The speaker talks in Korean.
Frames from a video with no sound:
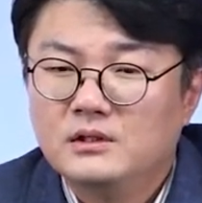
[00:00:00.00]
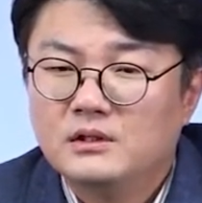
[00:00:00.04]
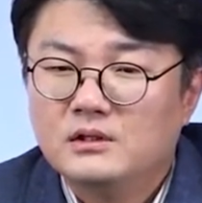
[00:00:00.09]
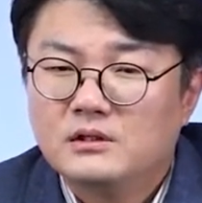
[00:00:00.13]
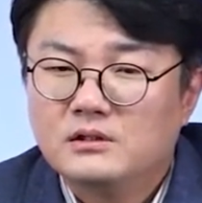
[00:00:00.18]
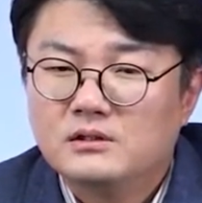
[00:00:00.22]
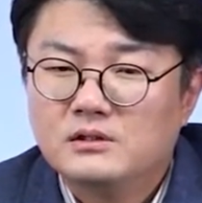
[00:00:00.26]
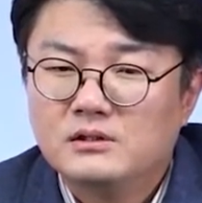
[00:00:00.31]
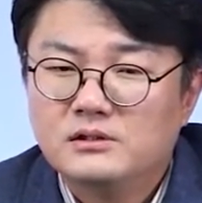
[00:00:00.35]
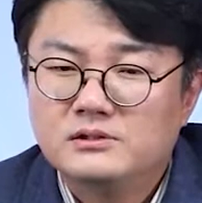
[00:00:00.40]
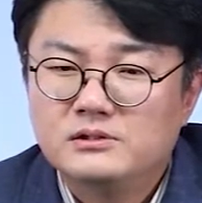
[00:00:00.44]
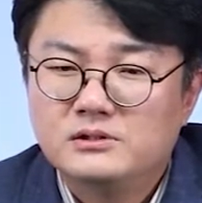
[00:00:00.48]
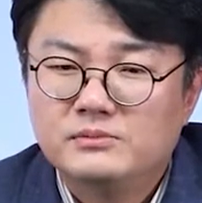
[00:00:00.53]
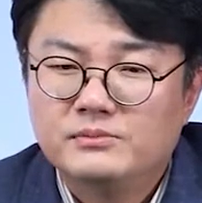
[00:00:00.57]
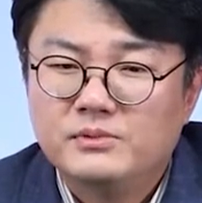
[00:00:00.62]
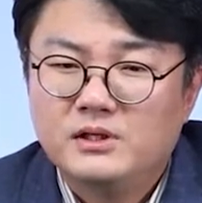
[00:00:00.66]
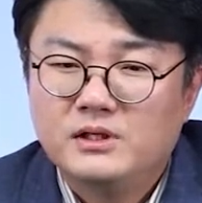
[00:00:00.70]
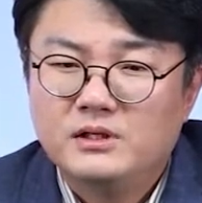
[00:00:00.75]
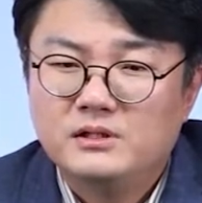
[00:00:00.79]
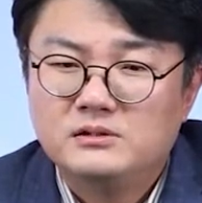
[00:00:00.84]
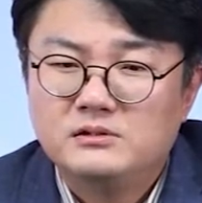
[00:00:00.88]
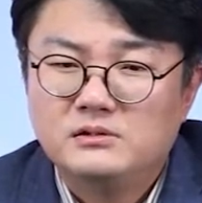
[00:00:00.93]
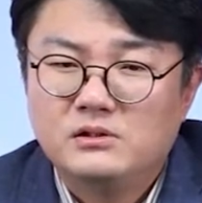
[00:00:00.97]
그런
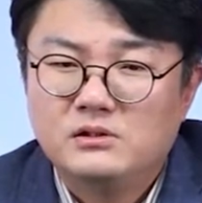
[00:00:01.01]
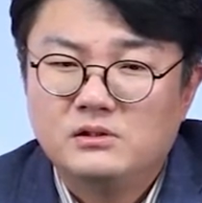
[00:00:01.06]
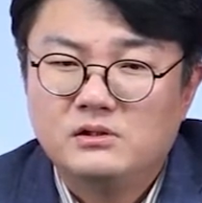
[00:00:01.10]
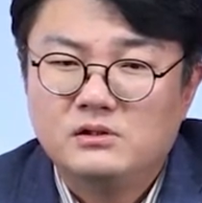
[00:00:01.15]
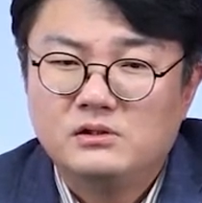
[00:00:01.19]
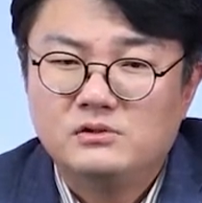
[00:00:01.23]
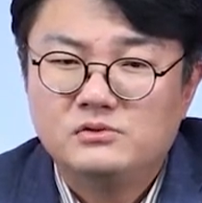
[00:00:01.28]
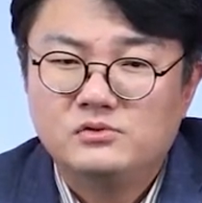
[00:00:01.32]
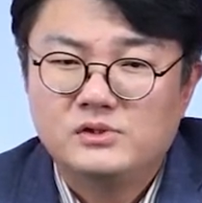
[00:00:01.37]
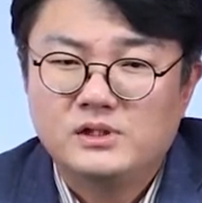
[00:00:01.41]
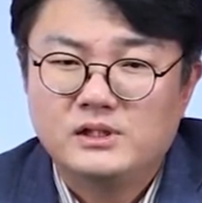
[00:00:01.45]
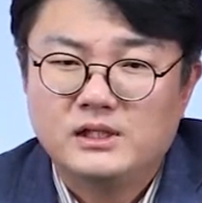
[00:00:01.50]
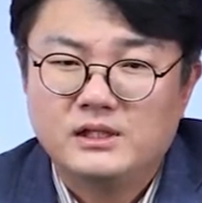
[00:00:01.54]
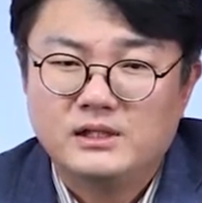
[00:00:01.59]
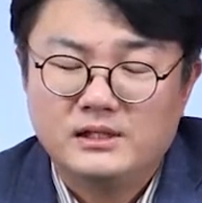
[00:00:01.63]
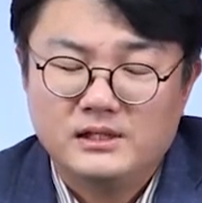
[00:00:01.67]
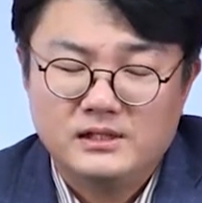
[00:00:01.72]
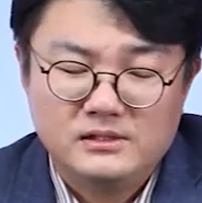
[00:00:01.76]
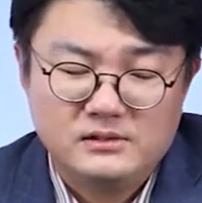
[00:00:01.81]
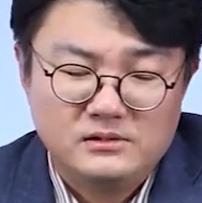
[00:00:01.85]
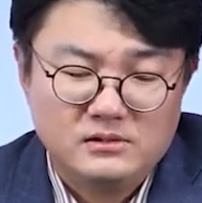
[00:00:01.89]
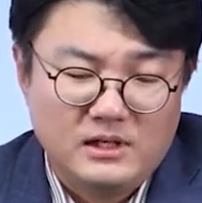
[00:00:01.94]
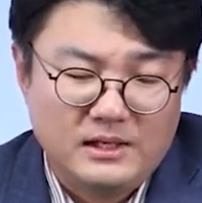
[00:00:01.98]
측면에서 수사
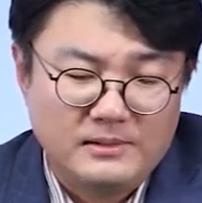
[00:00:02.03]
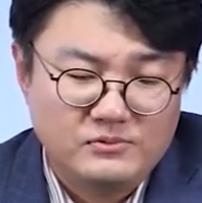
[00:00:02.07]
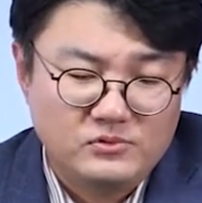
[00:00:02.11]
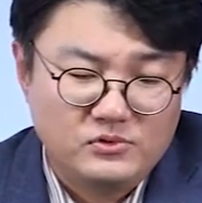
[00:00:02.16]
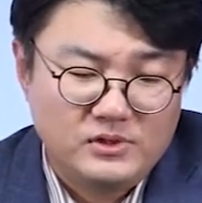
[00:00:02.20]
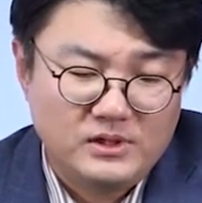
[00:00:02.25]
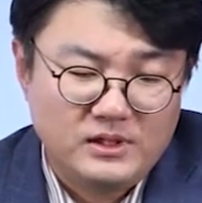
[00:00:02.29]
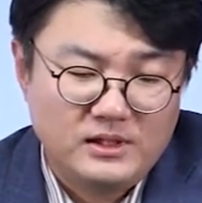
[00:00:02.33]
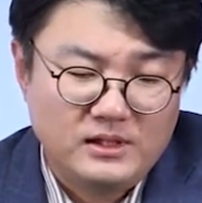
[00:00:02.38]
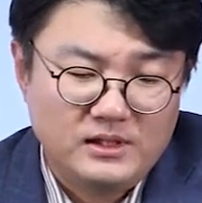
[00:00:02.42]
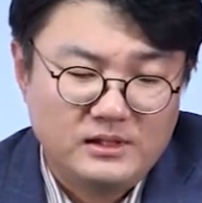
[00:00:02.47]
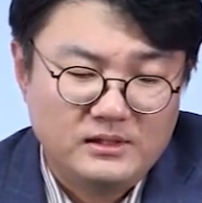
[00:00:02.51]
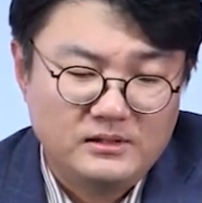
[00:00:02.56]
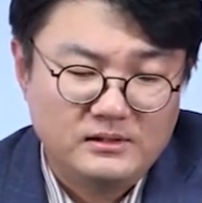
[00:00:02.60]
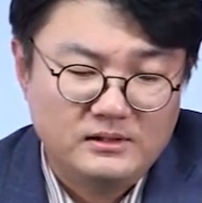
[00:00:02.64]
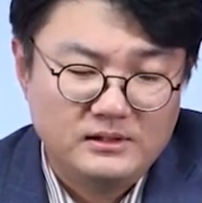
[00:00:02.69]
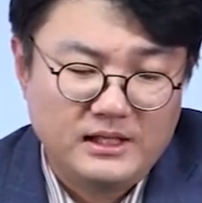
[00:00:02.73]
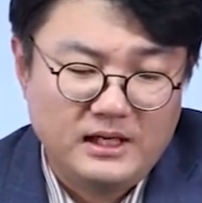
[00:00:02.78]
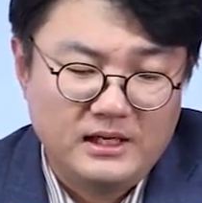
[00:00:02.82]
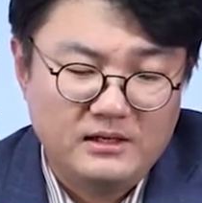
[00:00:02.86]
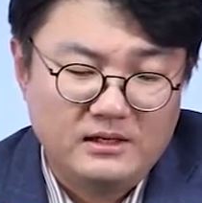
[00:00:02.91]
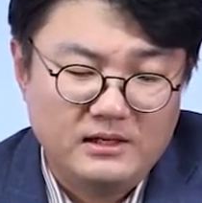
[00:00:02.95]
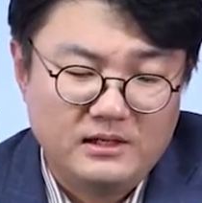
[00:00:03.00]
단계에서 압수색을
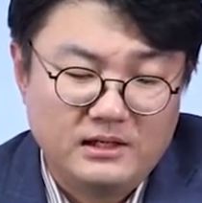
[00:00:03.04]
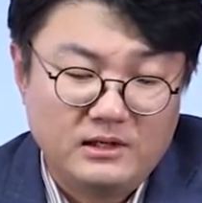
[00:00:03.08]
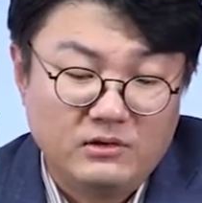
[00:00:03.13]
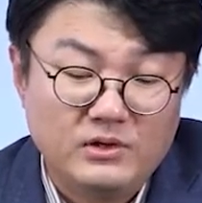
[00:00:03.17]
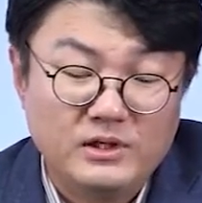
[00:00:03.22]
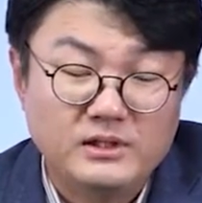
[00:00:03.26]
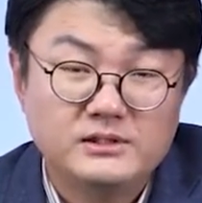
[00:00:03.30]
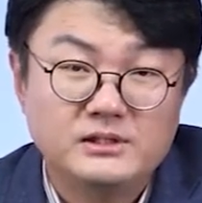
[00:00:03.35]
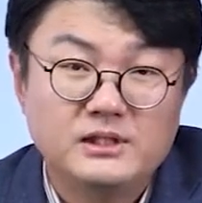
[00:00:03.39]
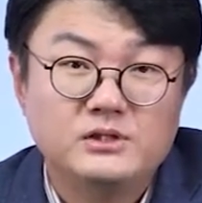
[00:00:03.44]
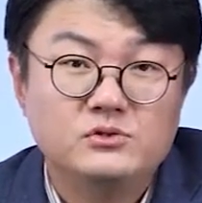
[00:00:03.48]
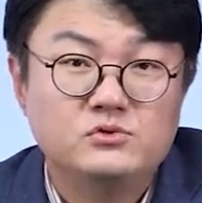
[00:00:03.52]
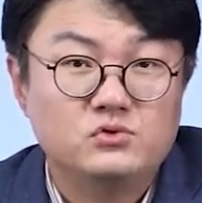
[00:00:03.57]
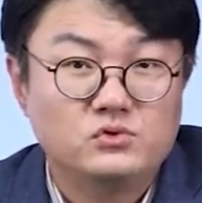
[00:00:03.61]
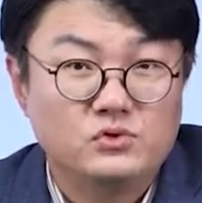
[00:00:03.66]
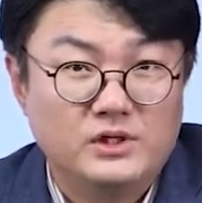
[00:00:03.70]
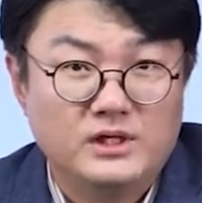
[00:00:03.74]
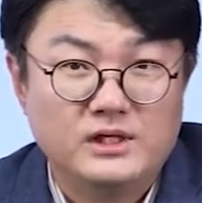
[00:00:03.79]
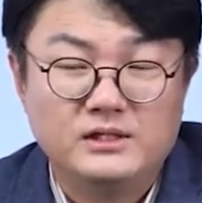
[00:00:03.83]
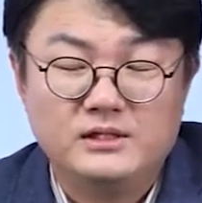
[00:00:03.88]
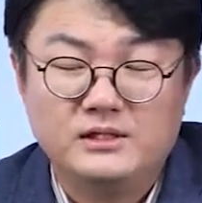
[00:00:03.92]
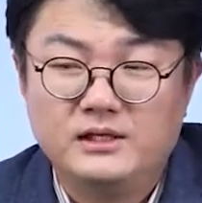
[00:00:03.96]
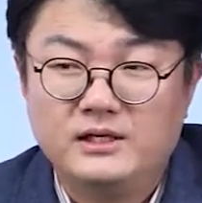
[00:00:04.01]
대응하는 게 굉장히
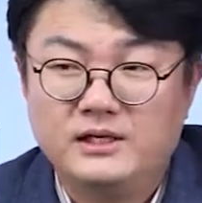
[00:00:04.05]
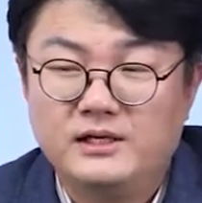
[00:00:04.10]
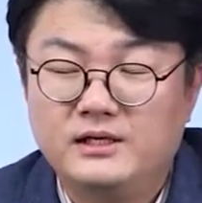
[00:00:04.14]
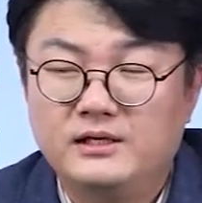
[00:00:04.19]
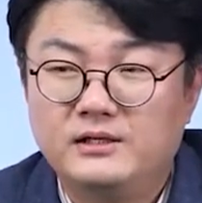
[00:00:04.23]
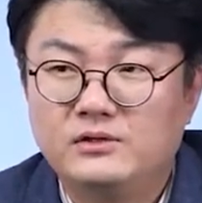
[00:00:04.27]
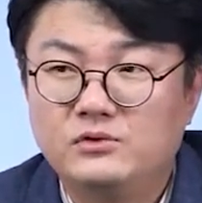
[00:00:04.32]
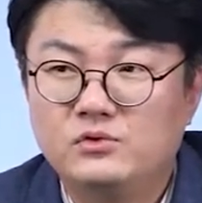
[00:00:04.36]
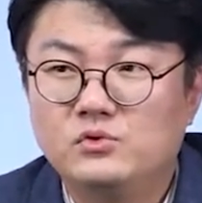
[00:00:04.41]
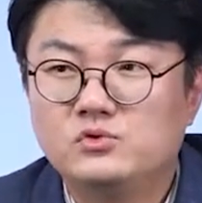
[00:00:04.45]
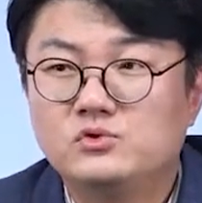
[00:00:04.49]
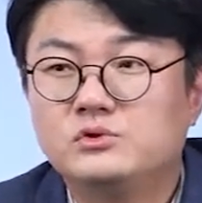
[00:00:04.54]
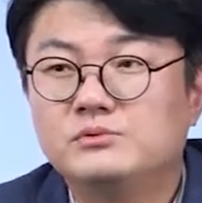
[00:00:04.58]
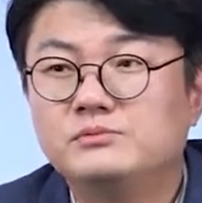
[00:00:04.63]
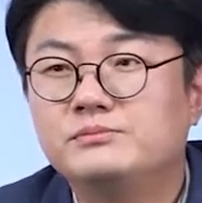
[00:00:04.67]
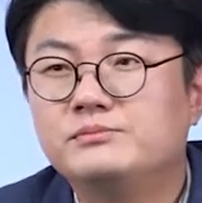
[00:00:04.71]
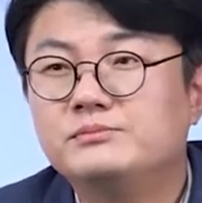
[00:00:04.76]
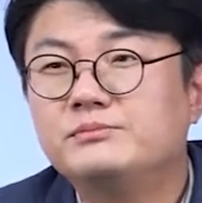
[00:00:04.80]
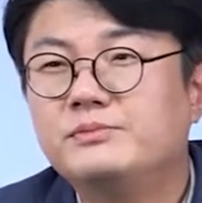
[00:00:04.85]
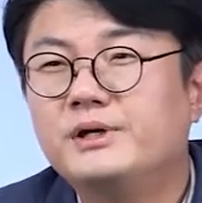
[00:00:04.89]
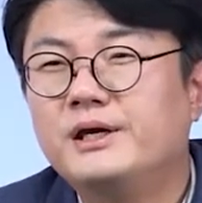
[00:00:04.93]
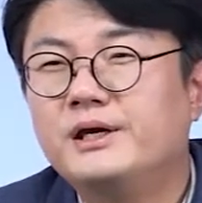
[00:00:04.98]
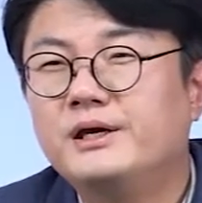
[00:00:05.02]
중요한데
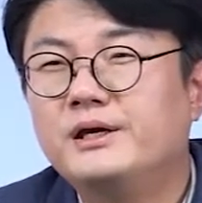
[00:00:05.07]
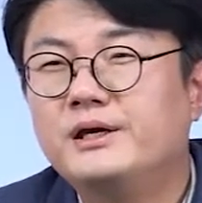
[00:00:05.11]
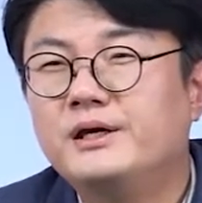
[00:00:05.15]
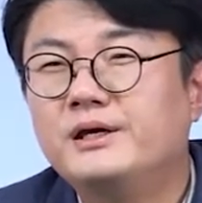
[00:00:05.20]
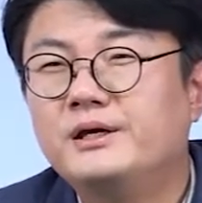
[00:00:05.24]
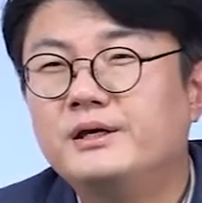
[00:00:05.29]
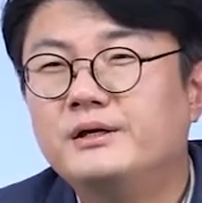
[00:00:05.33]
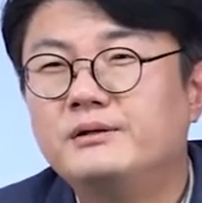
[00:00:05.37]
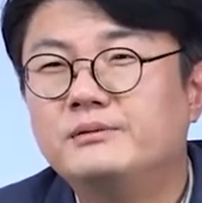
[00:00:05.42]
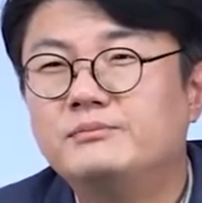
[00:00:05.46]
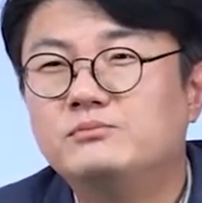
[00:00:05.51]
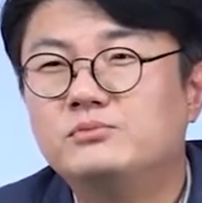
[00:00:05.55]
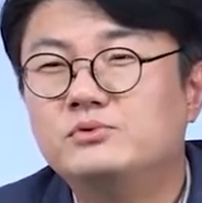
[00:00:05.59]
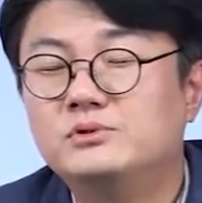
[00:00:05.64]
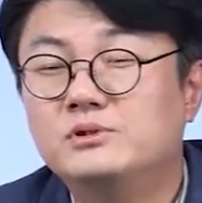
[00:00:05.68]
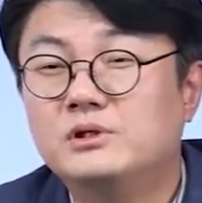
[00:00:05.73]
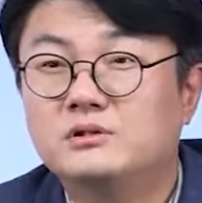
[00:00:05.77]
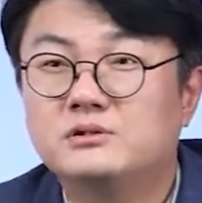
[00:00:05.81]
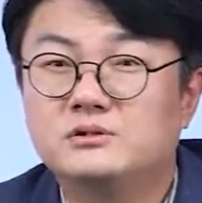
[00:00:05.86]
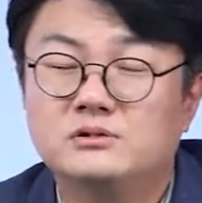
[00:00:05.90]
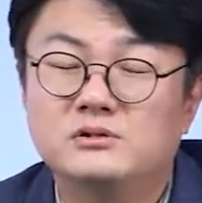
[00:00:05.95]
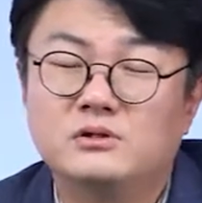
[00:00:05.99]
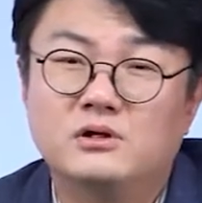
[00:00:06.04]
요즘의
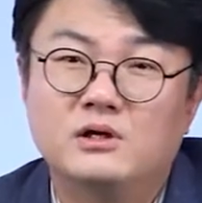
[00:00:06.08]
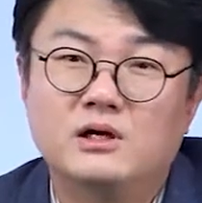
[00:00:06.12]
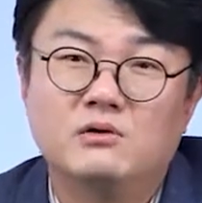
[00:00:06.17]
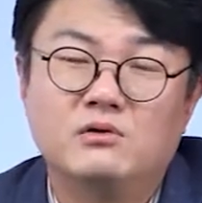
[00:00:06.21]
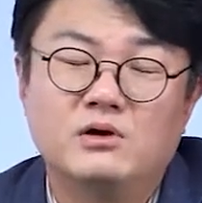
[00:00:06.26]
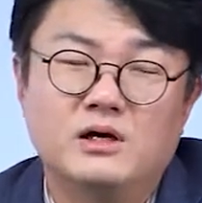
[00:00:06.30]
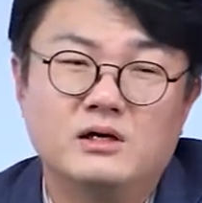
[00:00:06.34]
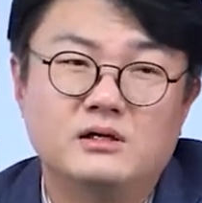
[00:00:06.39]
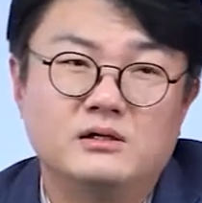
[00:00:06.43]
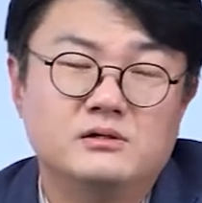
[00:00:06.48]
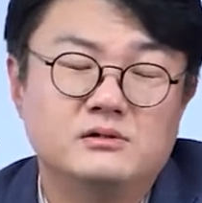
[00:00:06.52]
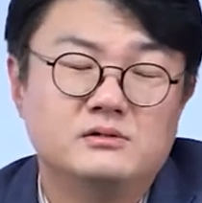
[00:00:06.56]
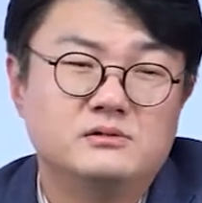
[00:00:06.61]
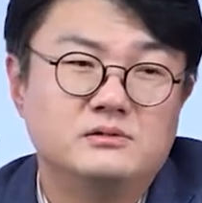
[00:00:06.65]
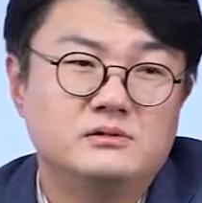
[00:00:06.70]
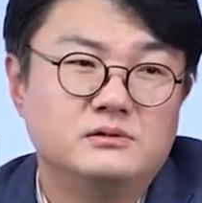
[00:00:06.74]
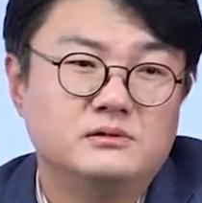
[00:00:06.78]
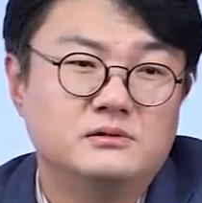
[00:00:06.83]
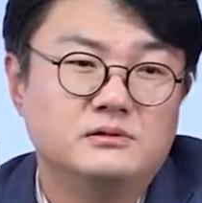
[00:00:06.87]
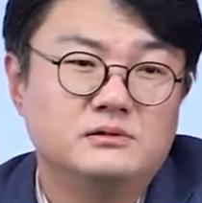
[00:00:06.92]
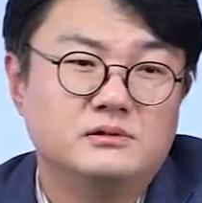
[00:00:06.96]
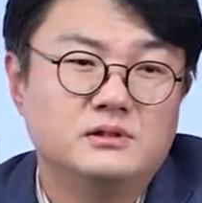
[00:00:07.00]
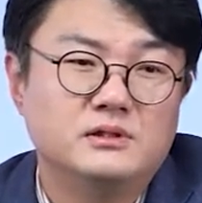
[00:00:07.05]
물적 증거라고 하는
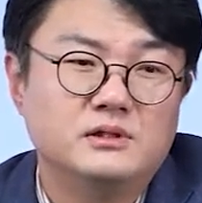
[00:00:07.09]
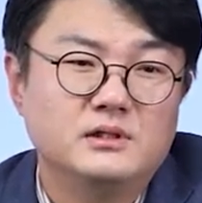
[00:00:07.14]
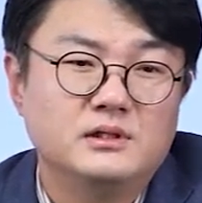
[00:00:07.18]
것은